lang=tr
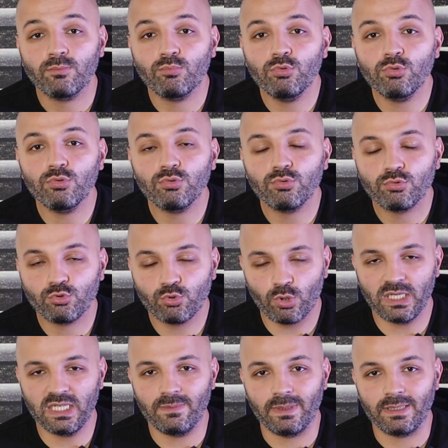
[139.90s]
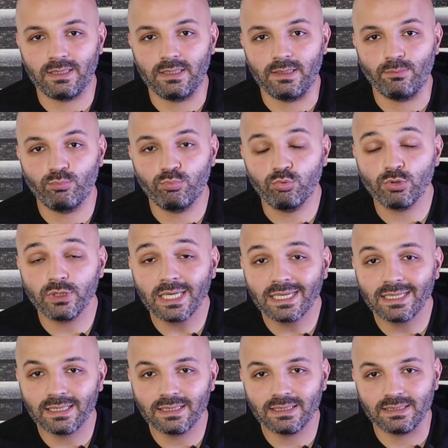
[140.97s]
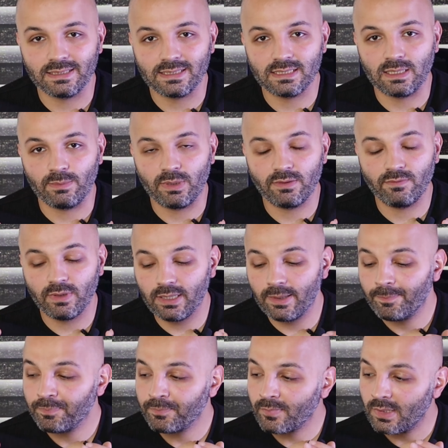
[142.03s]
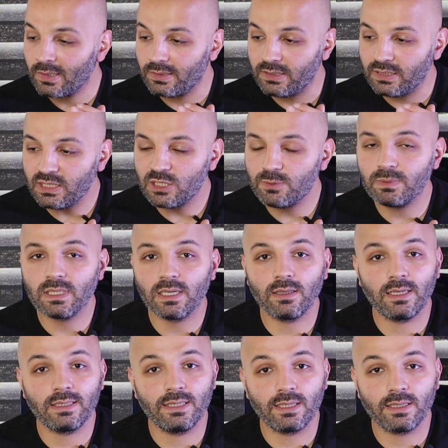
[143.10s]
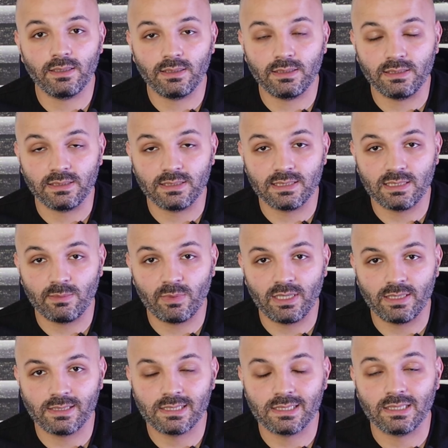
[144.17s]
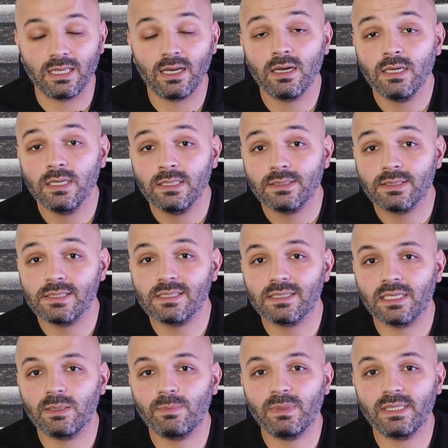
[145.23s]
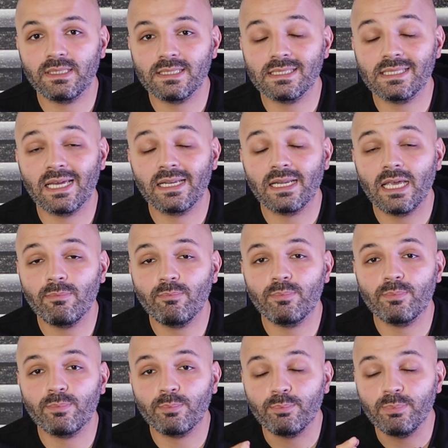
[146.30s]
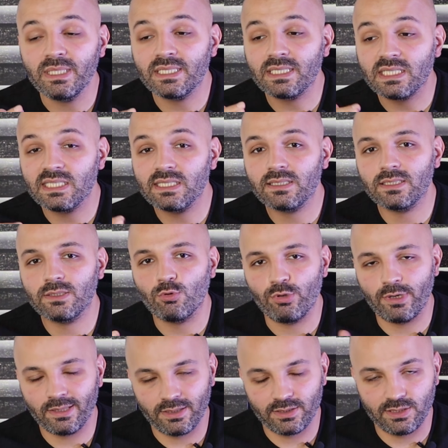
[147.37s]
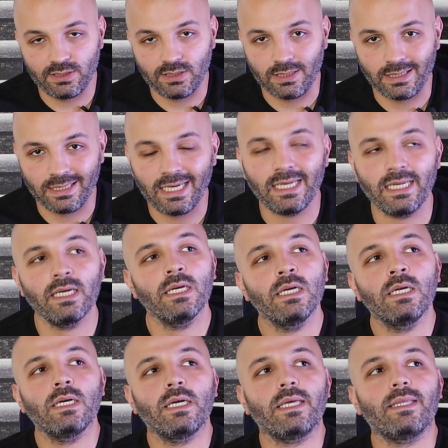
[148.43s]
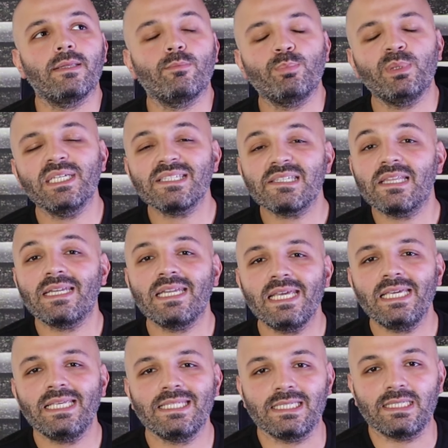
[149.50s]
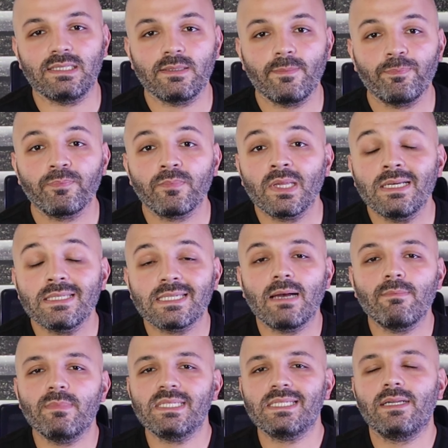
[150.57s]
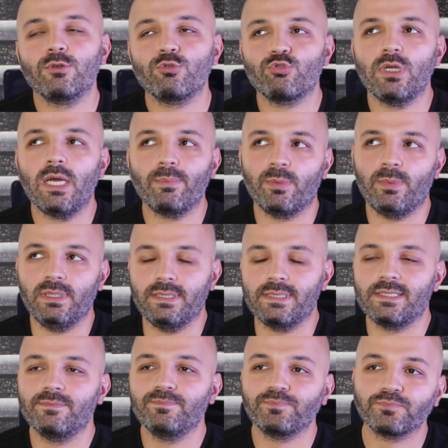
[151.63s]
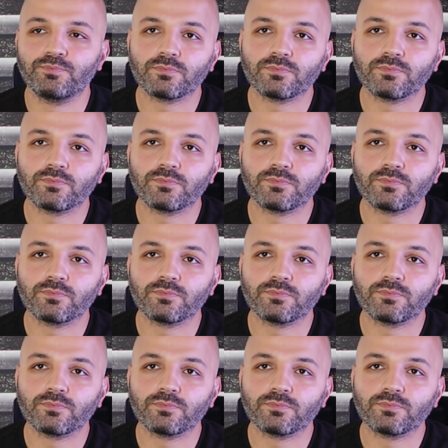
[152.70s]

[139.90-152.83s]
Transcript: Bu çok kıymetli. Bunu yakaladığınız zaman ve niş bir alan yakaladığınız zaman aslında sizi rakiplerinizden hep bir iki tık öne taşıyacak. Yani piyasada ne eksik? Sen mesela şunu yapabilirsin.